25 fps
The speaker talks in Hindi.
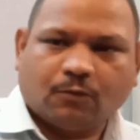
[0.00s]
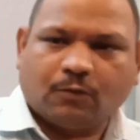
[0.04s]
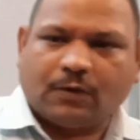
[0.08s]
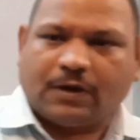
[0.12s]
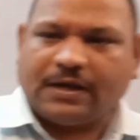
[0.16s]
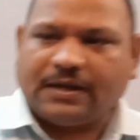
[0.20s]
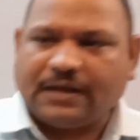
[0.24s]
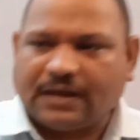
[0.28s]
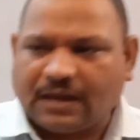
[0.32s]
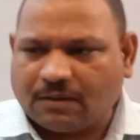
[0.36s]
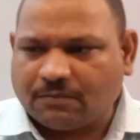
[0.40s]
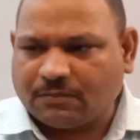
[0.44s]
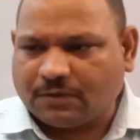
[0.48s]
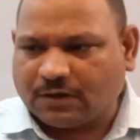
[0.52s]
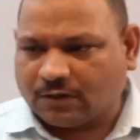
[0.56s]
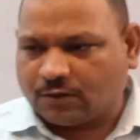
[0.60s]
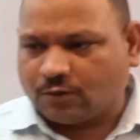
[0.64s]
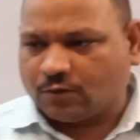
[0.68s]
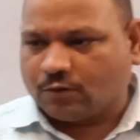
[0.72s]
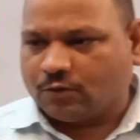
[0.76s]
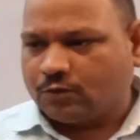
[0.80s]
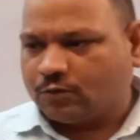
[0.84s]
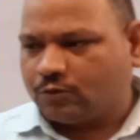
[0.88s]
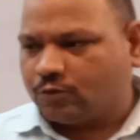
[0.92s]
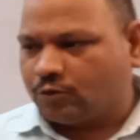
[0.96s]
वही नाम
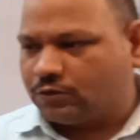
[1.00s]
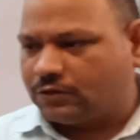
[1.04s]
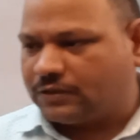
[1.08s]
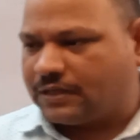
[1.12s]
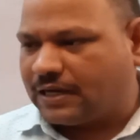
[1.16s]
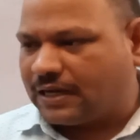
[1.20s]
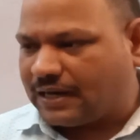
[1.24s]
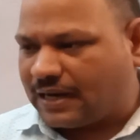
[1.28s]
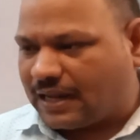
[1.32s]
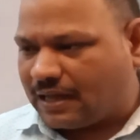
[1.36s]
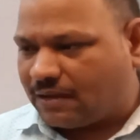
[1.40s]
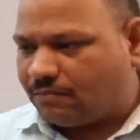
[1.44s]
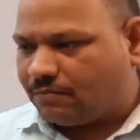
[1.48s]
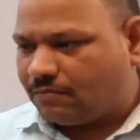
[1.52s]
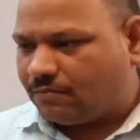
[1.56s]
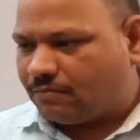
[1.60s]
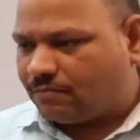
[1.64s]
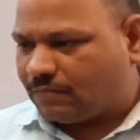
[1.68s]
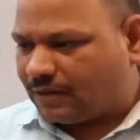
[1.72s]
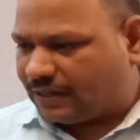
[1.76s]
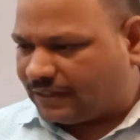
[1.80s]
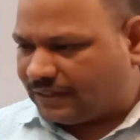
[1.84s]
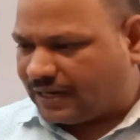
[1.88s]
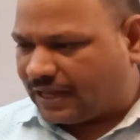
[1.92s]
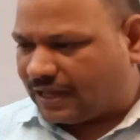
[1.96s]
रखो खुद का नाम
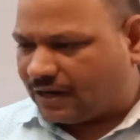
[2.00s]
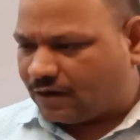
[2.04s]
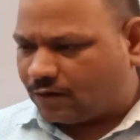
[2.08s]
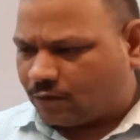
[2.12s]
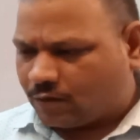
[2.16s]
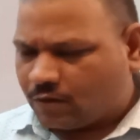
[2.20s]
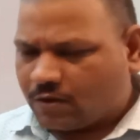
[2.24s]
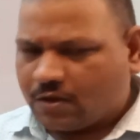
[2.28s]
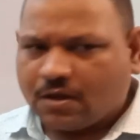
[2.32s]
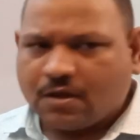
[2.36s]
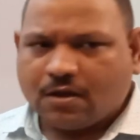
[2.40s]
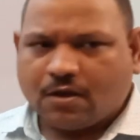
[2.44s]
मत डालो